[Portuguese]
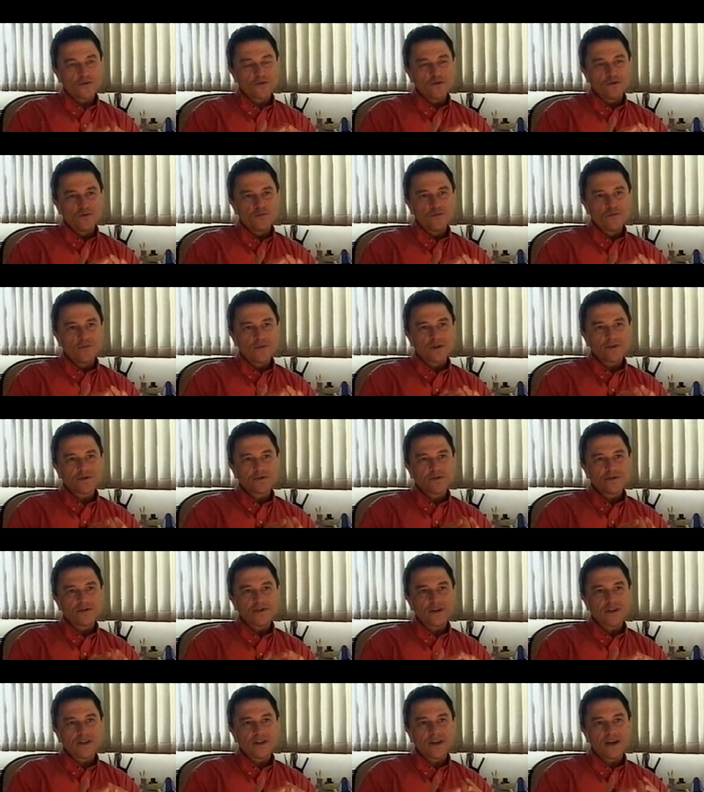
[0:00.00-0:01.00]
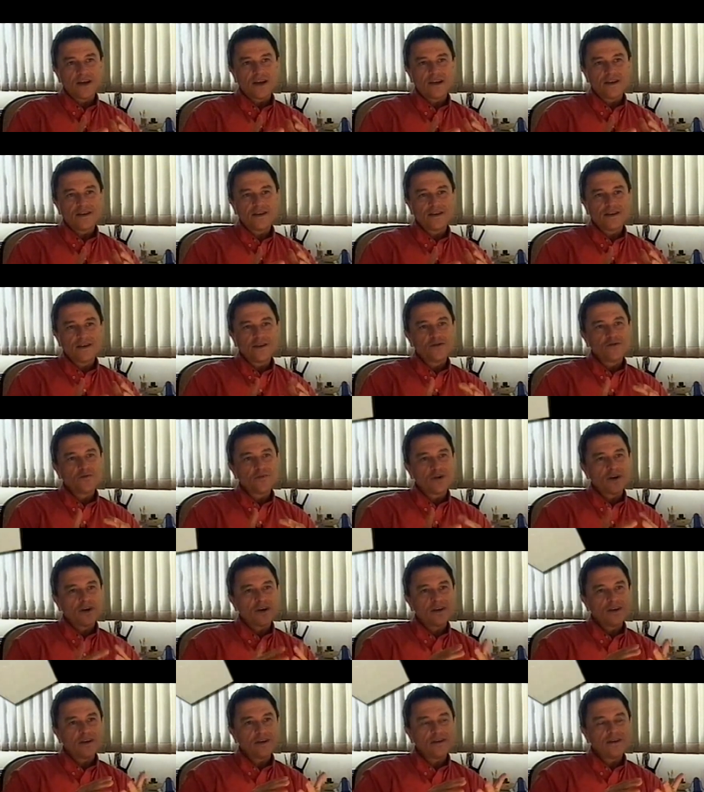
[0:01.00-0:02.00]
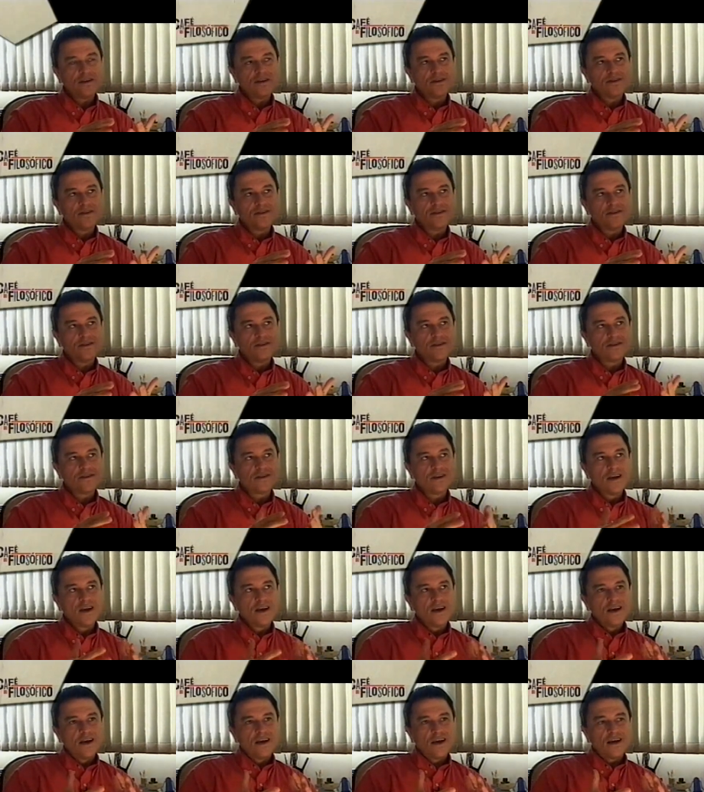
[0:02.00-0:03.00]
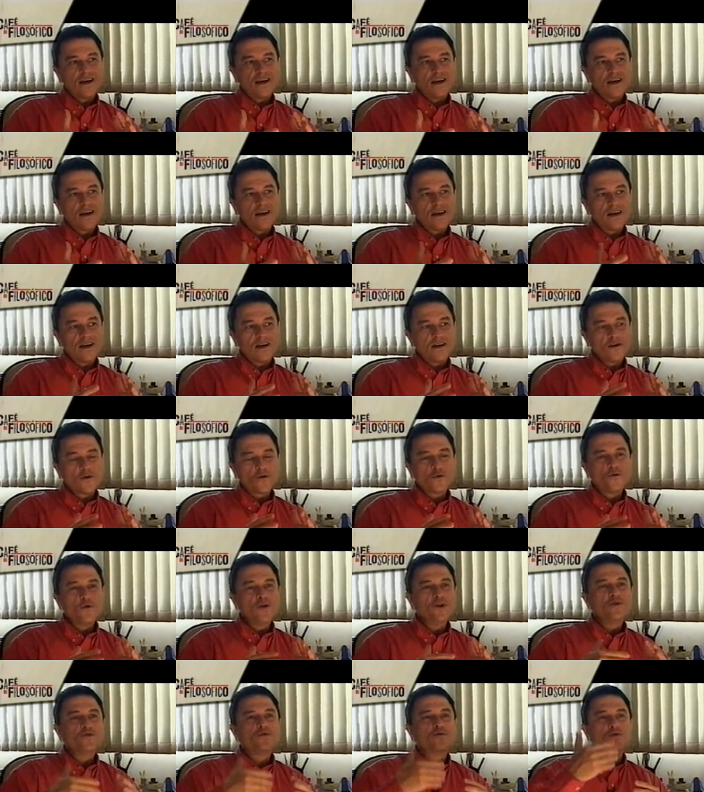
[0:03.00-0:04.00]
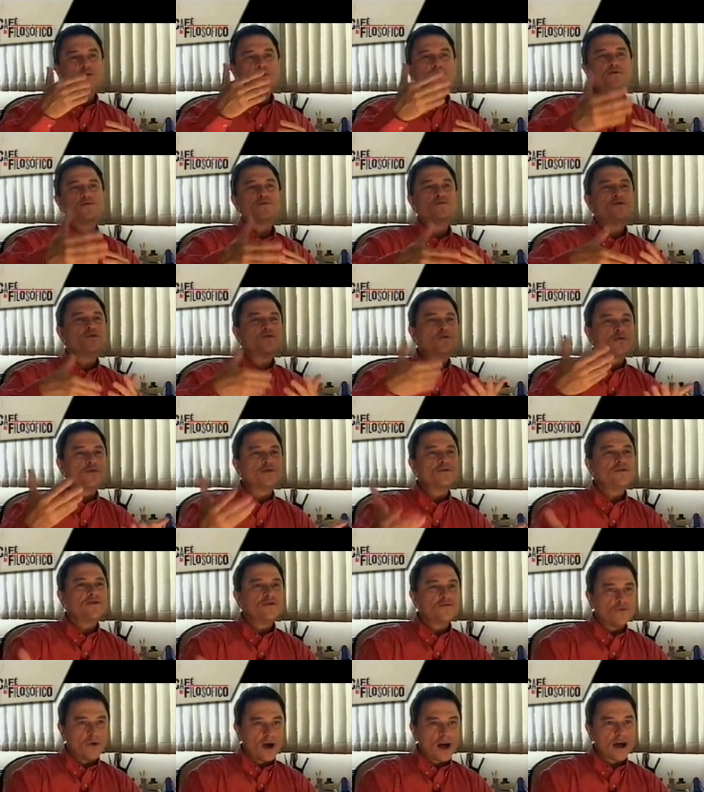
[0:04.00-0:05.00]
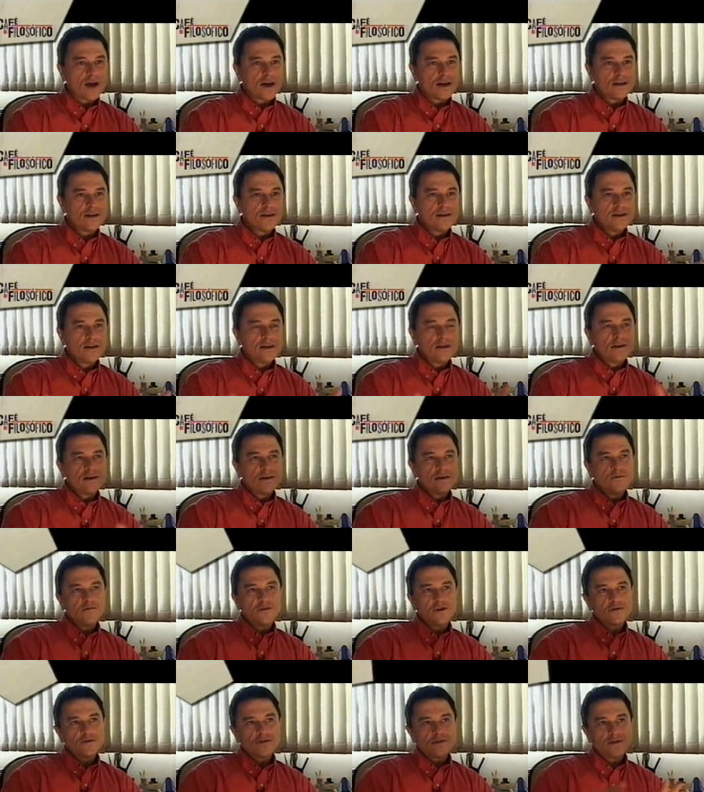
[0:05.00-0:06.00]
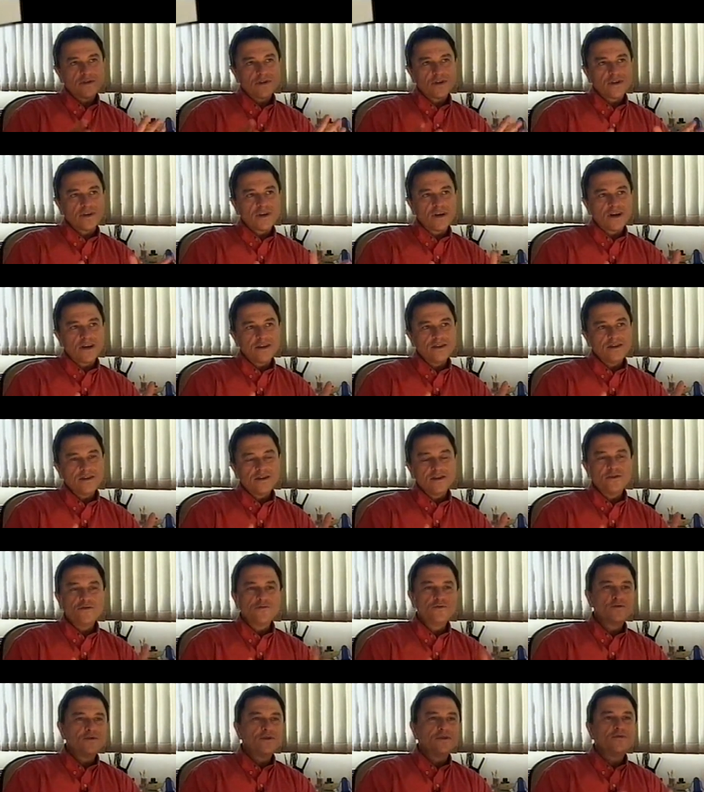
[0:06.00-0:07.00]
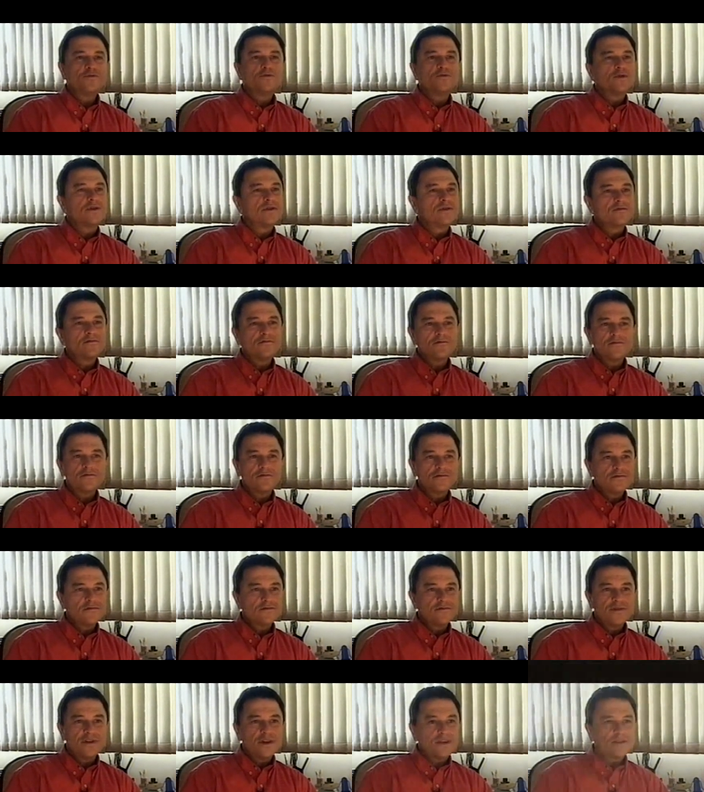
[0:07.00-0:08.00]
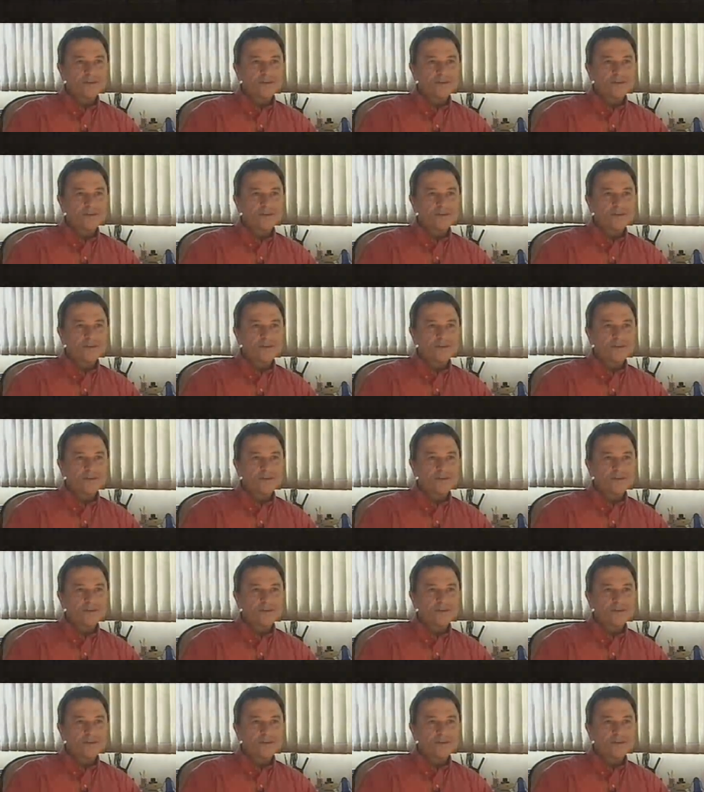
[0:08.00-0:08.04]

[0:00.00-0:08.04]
como uma sociedade não mais é, com o intuito de continuar, uma sociedade que dure enquanto dê